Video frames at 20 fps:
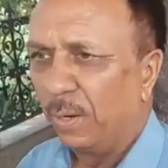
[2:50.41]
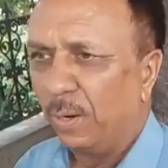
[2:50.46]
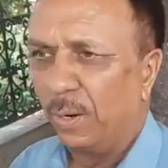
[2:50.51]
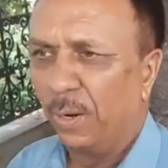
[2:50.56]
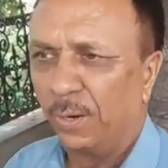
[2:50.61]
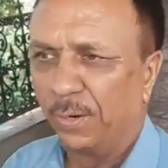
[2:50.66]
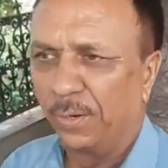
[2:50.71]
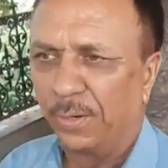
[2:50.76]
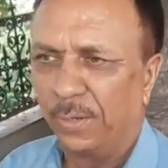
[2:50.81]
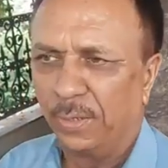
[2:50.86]

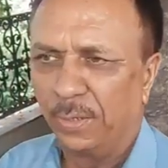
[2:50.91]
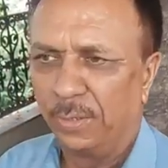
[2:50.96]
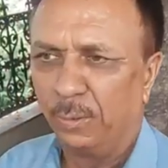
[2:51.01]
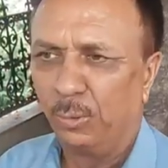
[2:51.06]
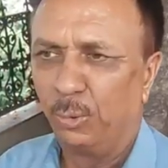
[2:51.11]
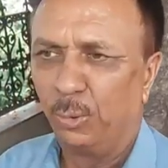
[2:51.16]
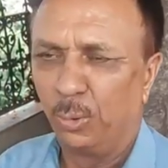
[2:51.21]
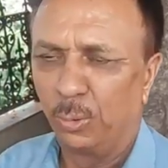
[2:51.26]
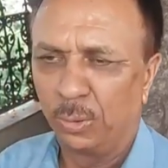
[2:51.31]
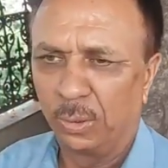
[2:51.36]
और
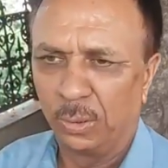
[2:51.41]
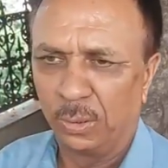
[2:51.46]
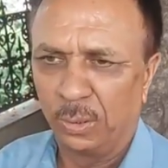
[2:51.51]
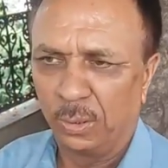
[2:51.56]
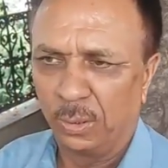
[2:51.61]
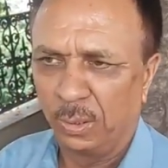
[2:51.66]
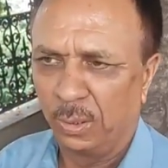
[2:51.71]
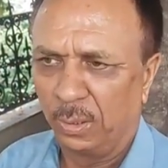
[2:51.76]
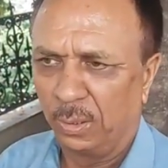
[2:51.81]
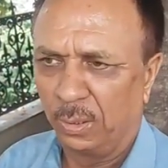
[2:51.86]
लोग
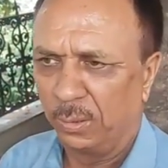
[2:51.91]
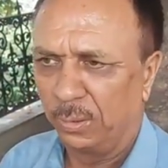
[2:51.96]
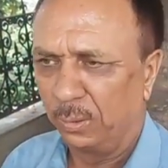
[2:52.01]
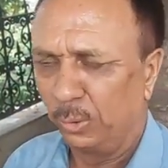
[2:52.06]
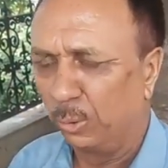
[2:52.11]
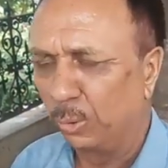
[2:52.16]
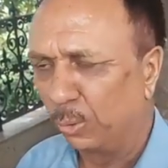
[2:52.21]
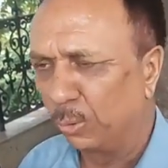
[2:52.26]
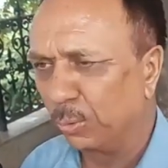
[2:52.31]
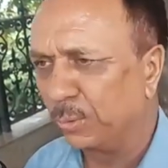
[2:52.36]
आ,
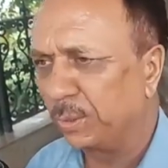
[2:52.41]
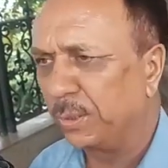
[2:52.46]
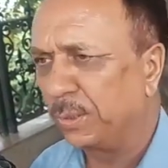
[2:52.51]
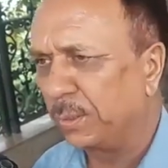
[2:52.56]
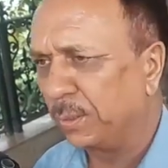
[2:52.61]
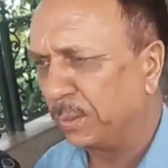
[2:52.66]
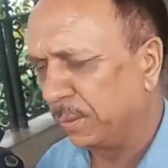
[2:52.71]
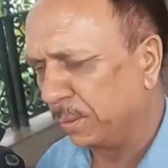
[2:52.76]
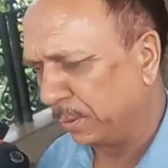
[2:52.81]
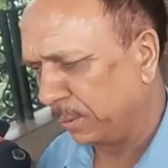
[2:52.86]
लोगों ने
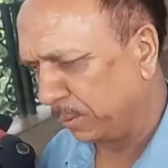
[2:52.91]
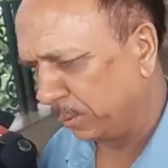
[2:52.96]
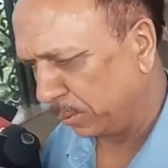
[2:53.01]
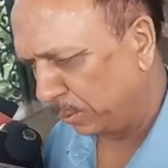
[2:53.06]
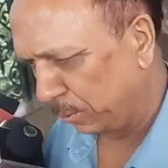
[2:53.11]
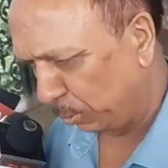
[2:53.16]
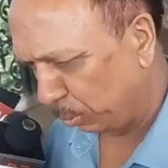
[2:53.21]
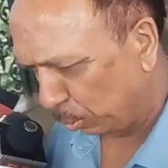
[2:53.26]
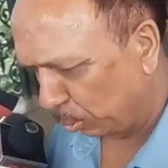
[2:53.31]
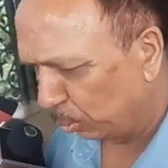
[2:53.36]
आ,
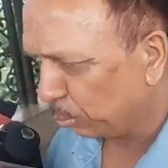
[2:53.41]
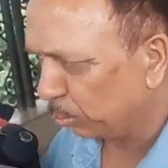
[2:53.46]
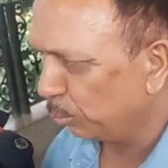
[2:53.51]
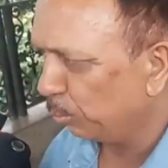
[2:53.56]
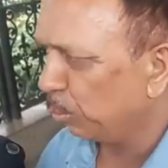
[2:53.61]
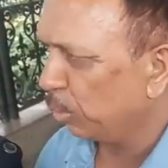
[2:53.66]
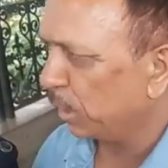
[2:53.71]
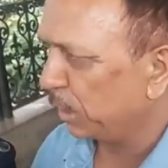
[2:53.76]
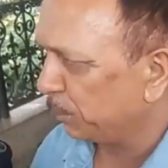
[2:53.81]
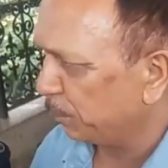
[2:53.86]
लोगों को
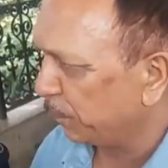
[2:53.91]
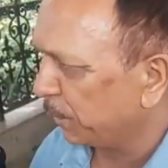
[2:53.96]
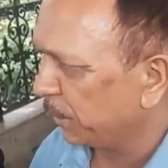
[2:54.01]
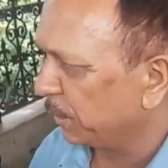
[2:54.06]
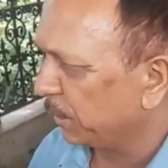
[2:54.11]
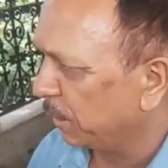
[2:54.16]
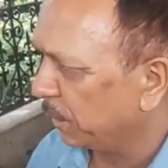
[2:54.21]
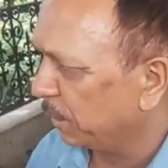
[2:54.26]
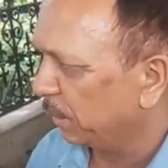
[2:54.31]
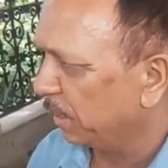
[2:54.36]
वो
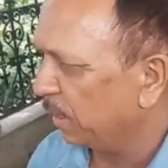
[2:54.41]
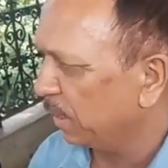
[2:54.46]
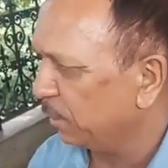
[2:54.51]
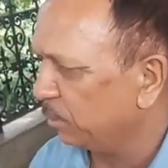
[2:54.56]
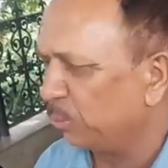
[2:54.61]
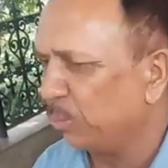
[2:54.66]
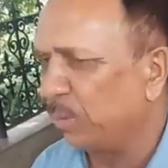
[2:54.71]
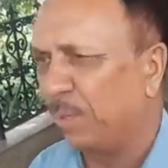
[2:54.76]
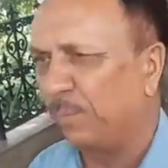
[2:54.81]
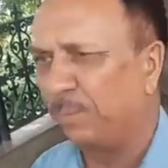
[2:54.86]
अटपटा सा लगा
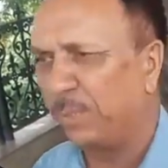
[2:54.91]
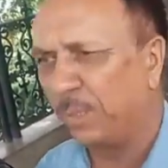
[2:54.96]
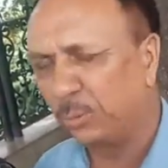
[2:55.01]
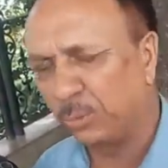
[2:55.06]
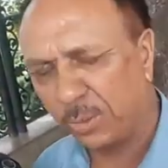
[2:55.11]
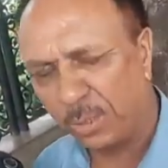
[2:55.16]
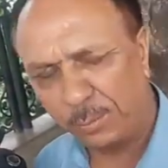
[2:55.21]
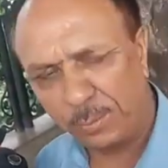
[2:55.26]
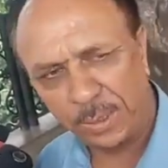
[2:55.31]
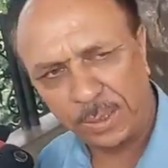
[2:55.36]
तो हमने
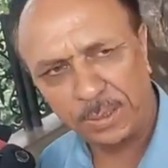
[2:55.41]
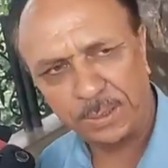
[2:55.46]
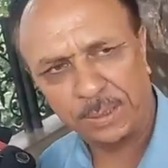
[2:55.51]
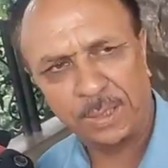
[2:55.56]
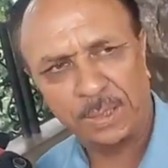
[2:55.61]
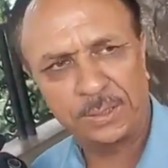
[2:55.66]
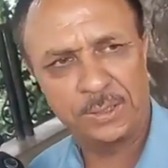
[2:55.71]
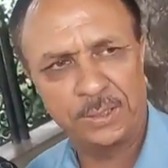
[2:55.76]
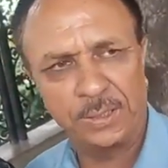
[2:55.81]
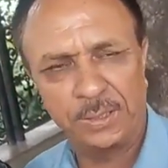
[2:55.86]
उसका भी
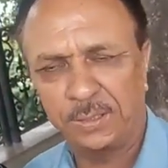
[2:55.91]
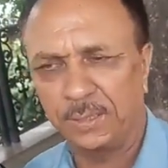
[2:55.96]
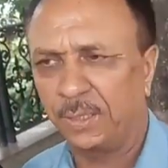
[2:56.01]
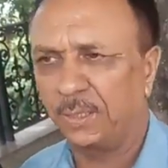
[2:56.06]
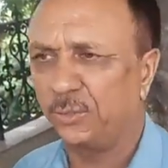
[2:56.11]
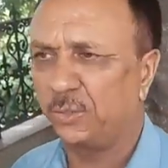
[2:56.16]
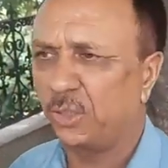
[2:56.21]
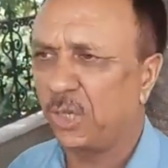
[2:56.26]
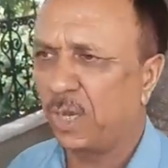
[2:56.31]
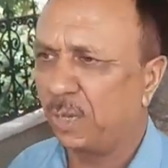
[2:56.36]
कटाक्ष किया
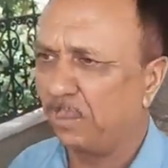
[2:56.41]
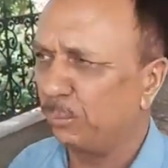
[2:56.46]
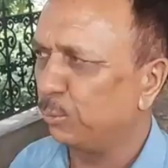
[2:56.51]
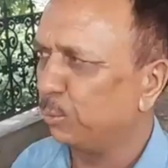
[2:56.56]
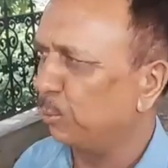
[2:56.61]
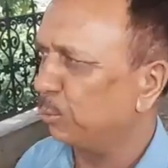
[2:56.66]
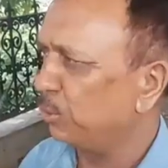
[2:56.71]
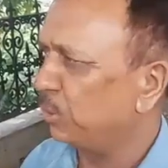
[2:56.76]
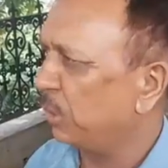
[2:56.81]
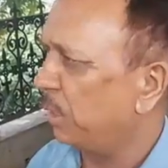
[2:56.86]
था जाम
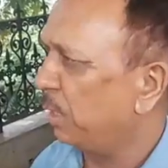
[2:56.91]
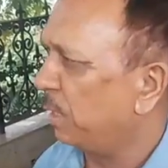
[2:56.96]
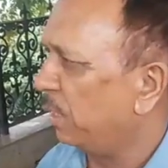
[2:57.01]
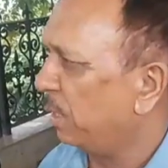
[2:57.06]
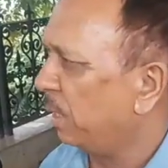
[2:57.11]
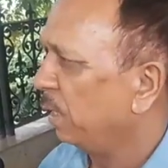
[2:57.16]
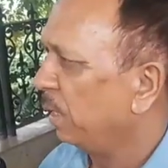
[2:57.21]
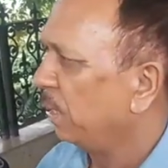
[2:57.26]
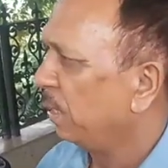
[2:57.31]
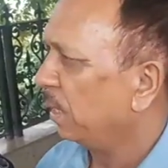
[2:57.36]
तो
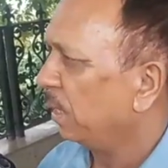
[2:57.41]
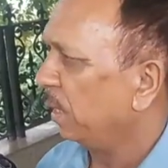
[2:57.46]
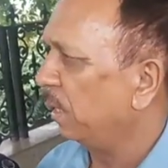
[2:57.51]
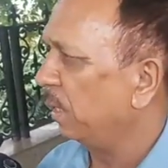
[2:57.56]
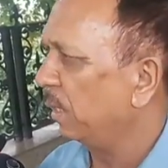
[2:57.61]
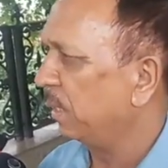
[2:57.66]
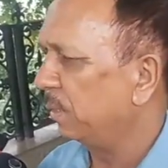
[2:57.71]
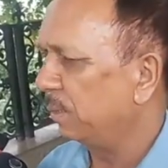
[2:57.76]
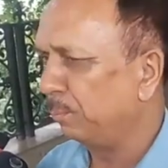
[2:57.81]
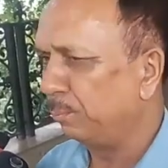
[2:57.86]

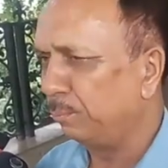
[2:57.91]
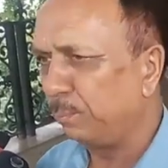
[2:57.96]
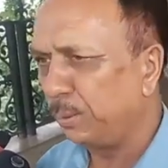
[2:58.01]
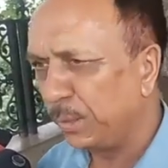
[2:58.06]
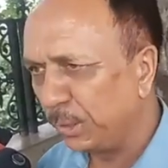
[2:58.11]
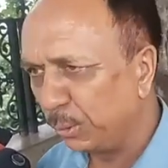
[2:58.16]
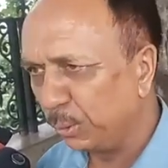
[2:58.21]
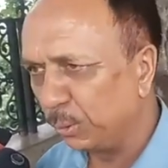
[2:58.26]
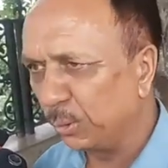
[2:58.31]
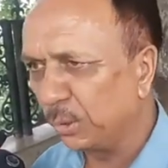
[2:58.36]
जहाँ
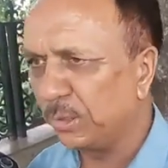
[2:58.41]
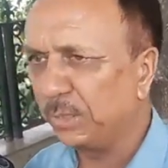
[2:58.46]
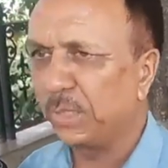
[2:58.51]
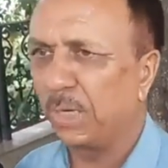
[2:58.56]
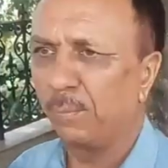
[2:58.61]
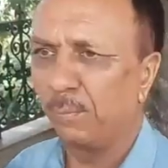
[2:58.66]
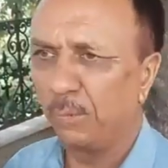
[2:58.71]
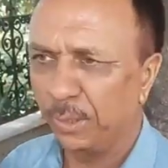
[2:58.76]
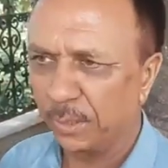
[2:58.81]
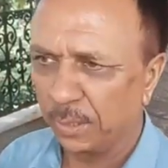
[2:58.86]
भीड़ होगी
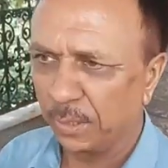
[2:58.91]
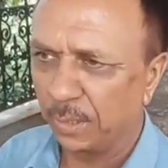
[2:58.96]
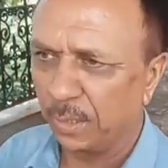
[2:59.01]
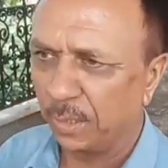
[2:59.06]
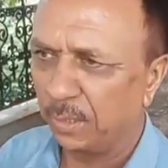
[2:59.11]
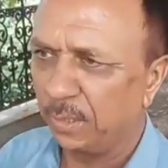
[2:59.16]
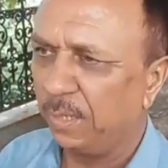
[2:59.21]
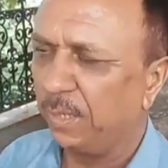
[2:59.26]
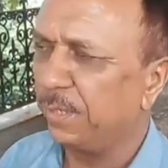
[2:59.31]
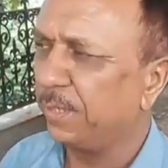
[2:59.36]
जाम
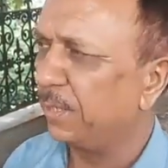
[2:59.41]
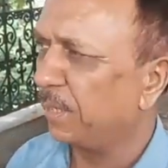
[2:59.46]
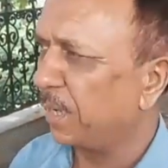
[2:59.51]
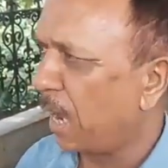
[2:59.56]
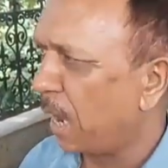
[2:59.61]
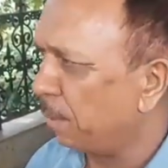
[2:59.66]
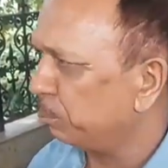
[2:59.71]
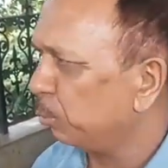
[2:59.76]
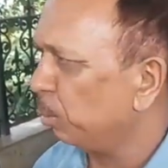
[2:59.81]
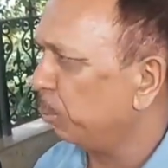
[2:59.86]
लगेगा लेकिन
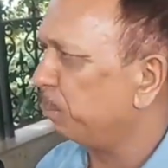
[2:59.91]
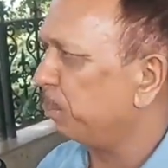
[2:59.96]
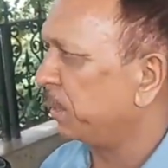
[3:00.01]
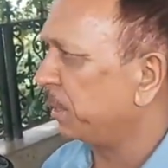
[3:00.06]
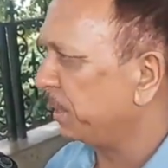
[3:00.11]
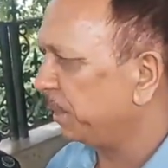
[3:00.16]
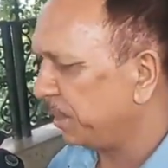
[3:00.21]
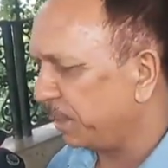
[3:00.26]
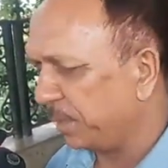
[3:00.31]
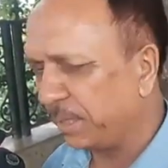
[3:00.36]
आप तो
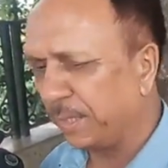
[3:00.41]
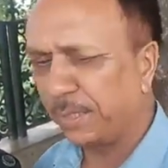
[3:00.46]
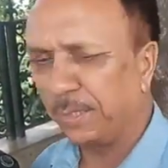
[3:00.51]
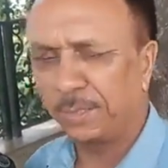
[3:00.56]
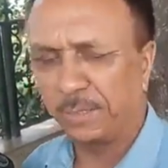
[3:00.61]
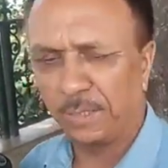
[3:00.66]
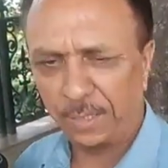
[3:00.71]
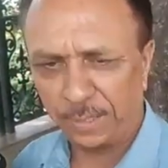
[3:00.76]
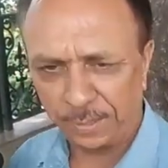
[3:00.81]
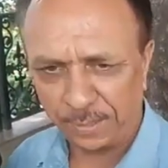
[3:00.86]
प्रकृति का
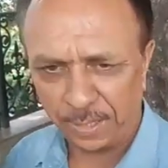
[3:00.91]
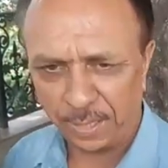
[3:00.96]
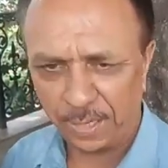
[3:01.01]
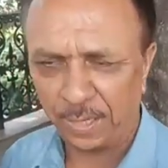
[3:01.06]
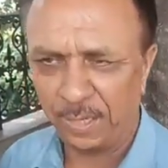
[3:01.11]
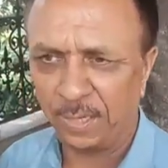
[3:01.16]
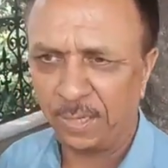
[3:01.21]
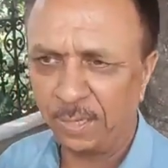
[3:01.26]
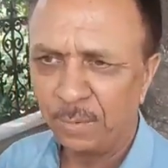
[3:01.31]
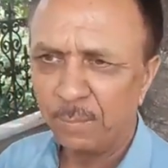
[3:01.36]
आनंद लेने
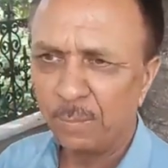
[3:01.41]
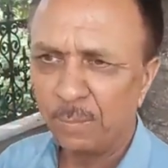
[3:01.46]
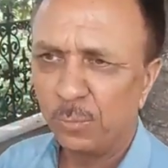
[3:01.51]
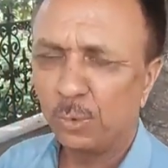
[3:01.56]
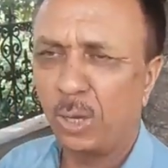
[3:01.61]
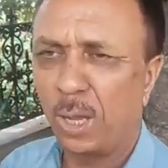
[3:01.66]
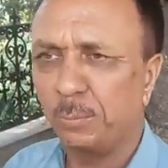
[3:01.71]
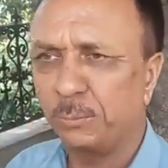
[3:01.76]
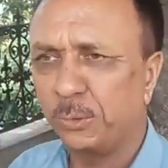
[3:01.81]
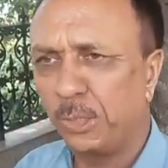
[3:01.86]
आए हैं
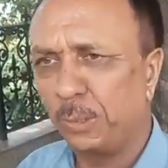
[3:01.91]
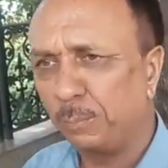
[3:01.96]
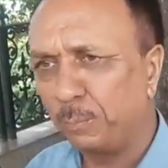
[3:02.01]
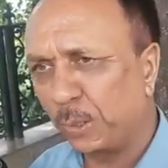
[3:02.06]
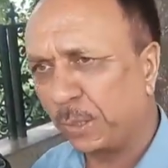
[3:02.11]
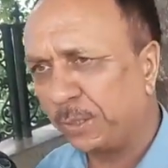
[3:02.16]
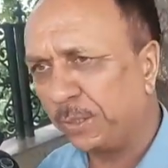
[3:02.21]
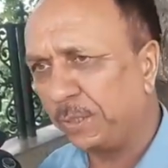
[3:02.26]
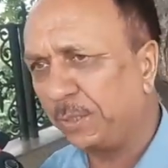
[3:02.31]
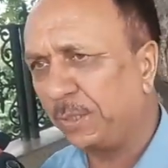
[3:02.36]
तो आप सिर्फ
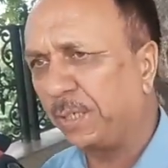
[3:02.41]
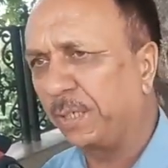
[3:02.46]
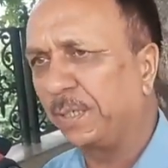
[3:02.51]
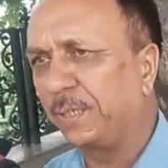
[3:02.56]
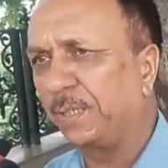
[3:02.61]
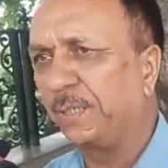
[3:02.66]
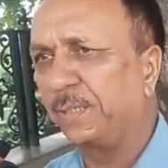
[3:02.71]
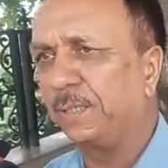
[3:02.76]
प्रकृति का